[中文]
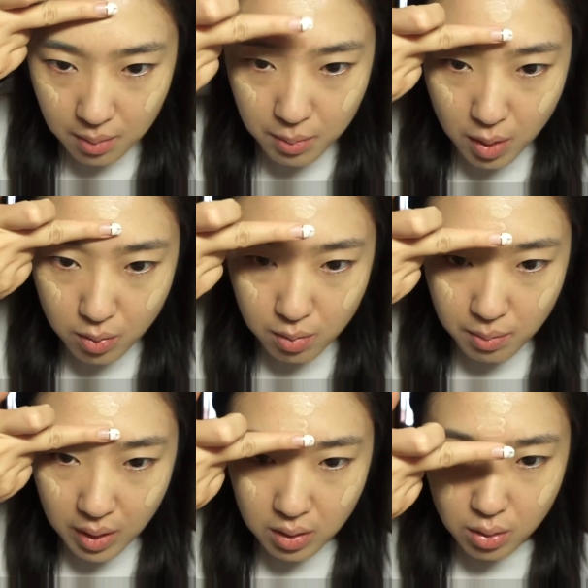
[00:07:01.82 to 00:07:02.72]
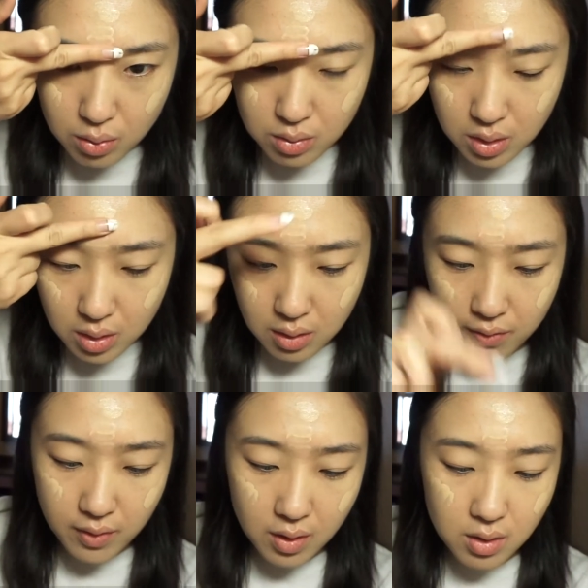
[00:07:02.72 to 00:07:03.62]
包括眉头这个地
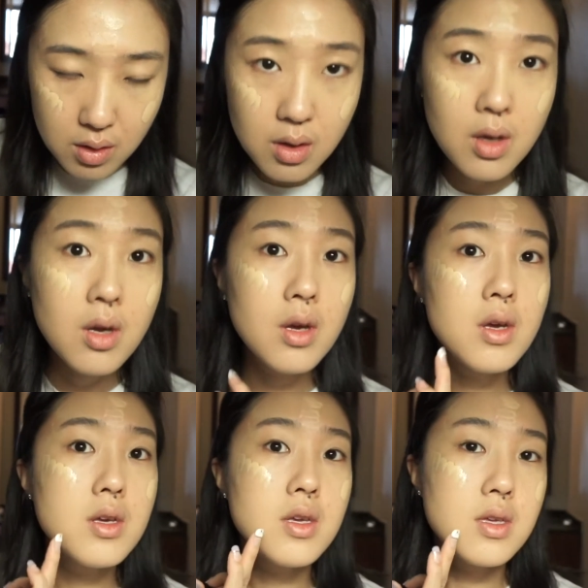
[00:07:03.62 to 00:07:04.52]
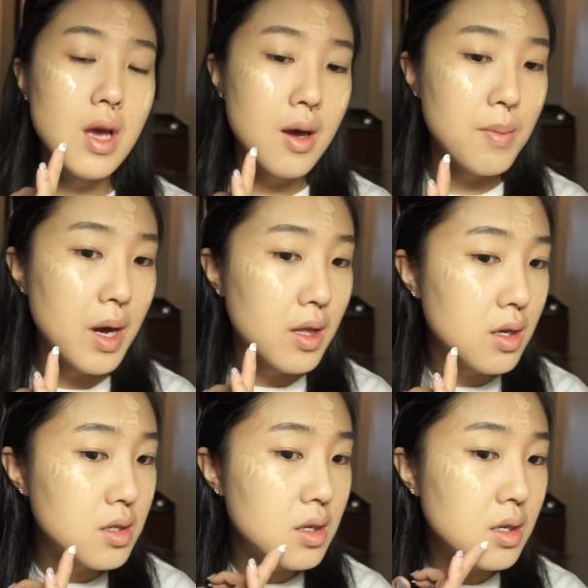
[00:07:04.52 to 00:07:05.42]
方，下巴
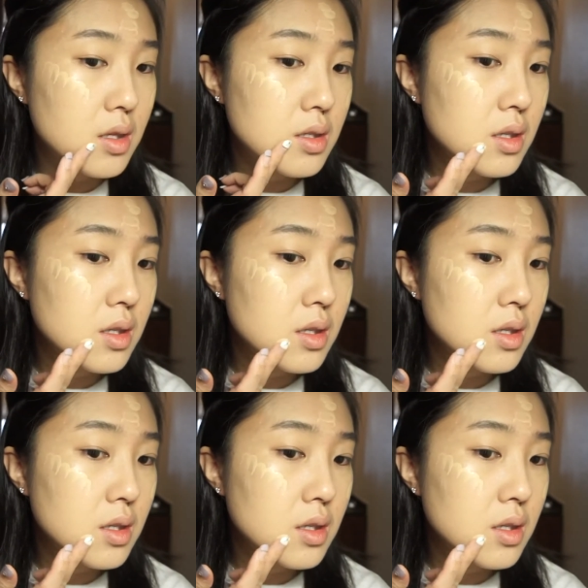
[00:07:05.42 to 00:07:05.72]
这里的这